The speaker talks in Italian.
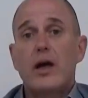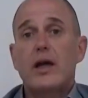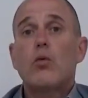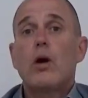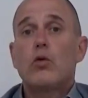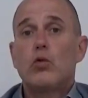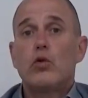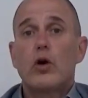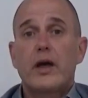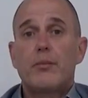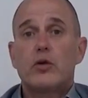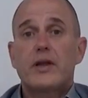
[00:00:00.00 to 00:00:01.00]
anche a qualcuno
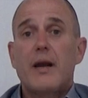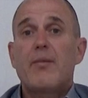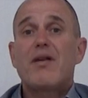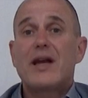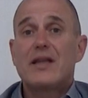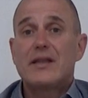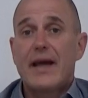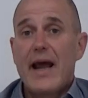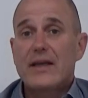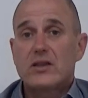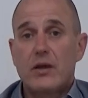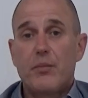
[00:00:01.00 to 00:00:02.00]
che potrebbe avere
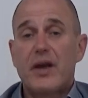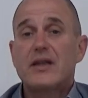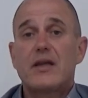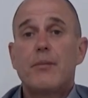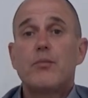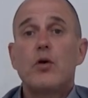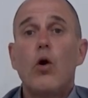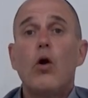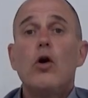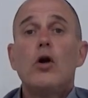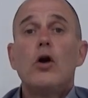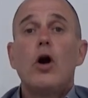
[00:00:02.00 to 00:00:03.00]
interesse, per esempio
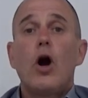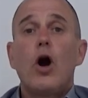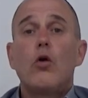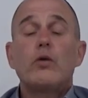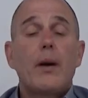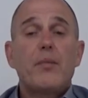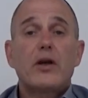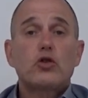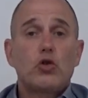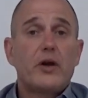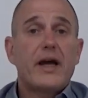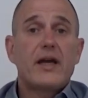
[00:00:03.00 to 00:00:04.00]
eh, una
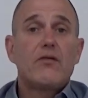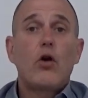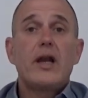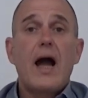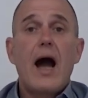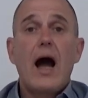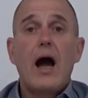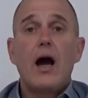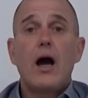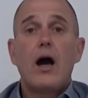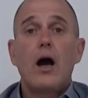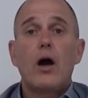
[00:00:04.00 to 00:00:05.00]
persona che
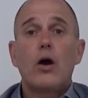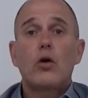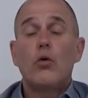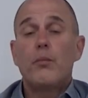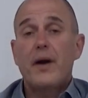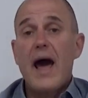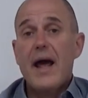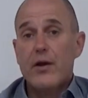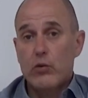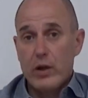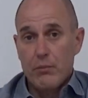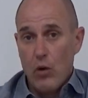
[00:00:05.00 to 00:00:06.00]
voglia eh, comprare
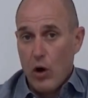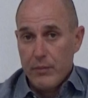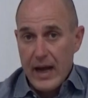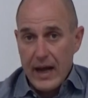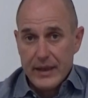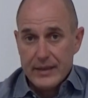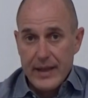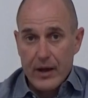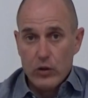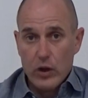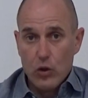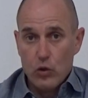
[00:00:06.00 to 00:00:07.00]
un immobile
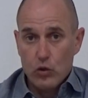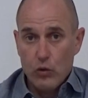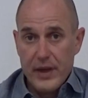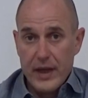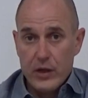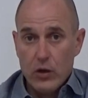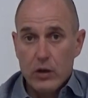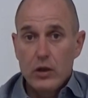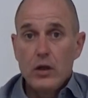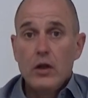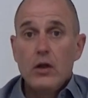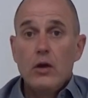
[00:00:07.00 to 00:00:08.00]
all'interno del condominio.
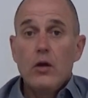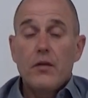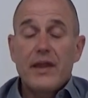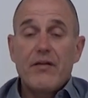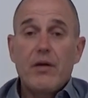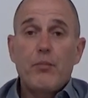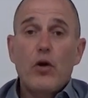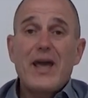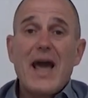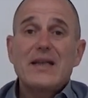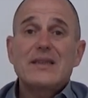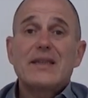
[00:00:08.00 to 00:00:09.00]
Deve poi,
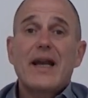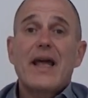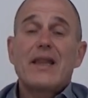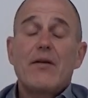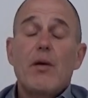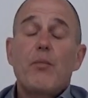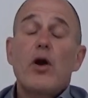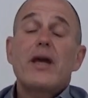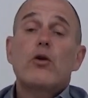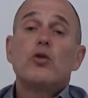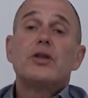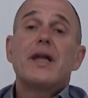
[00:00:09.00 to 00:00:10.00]
essere, deve poi
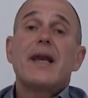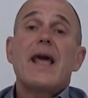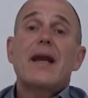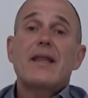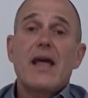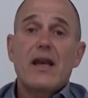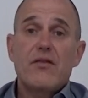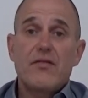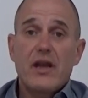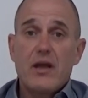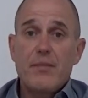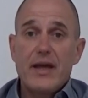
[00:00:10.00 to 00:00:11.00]
contenere dei
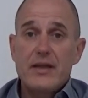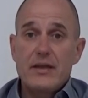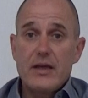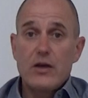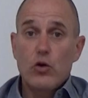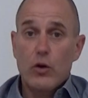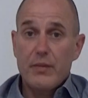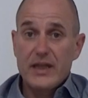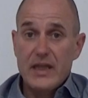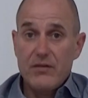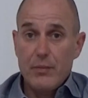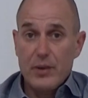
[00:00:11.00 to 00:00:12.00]
riferimenti
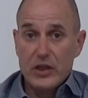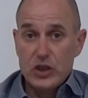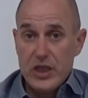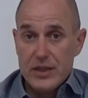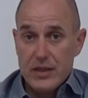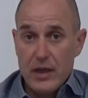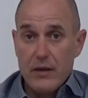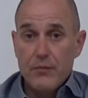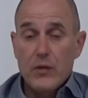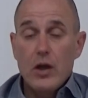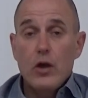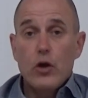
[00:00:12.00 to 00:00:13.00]
normativi precisi,
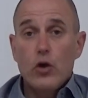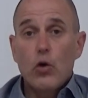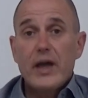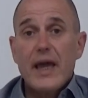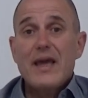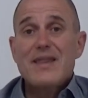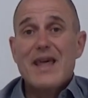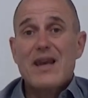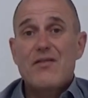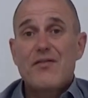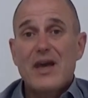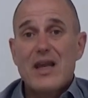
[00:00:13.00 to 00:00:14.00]
nonché dei
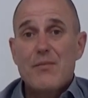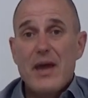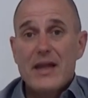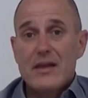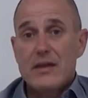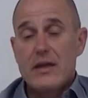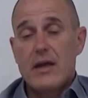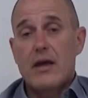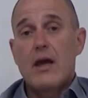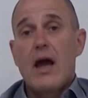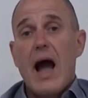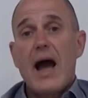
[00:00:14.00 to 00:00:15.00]

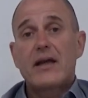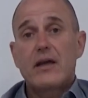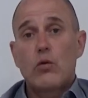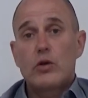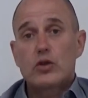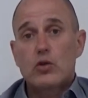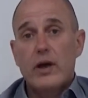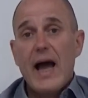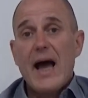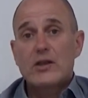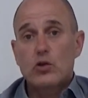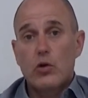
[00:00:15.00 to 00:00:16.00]
riferimenti, anche in questo
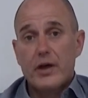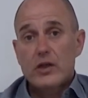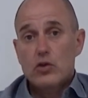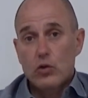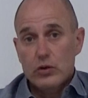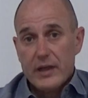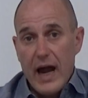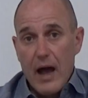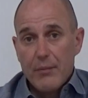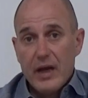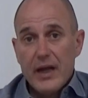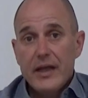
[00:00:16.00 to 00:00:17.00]
caso
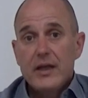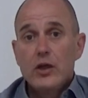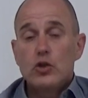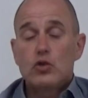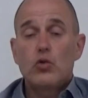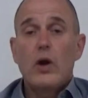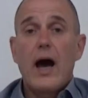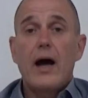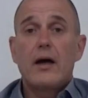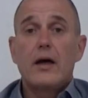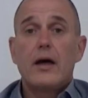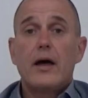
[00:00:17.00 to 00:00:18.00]
riscontrabili,
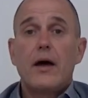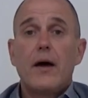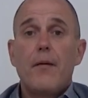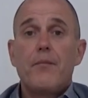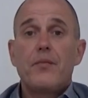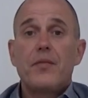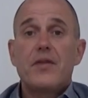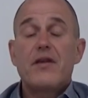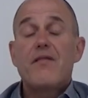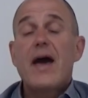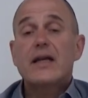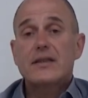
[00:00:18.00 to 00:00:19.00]
sulla eh,
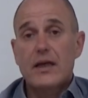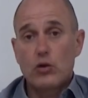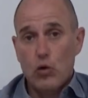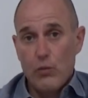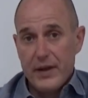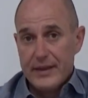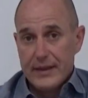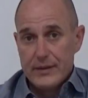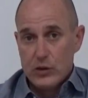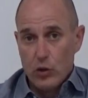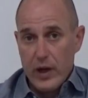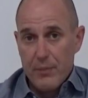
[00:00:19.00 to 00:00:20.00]
diversa
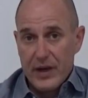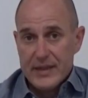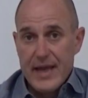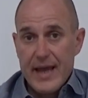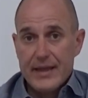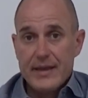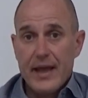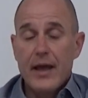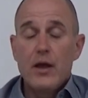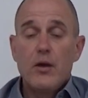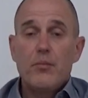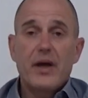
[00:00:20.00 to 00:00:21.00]
documentazione presente.
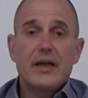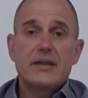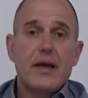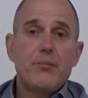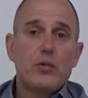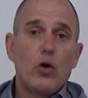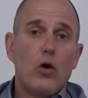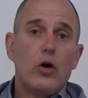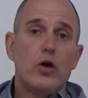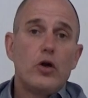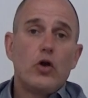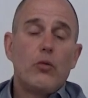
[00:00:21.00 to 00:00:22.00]
Per
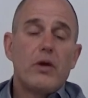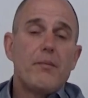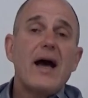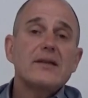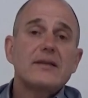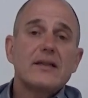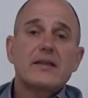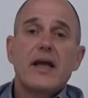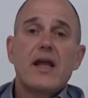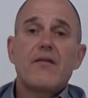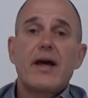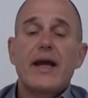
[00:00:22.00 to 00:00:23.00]
esempio non mi basta
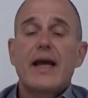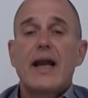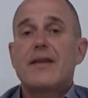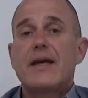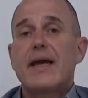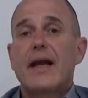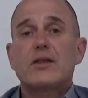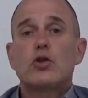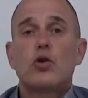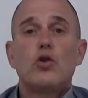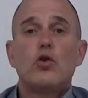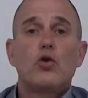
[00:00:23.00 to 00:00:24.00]
scrivere che la
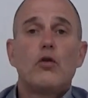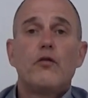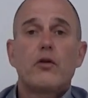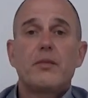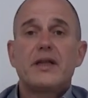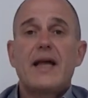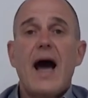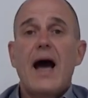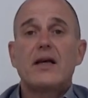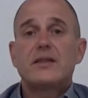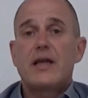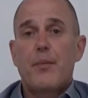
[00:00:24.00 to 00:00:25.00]
dichiarazione di
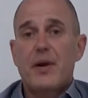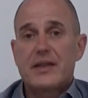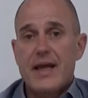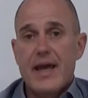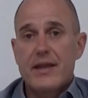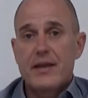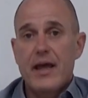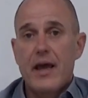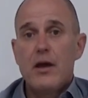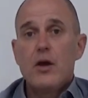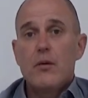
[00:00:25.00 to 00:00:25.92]
conformità sia presente,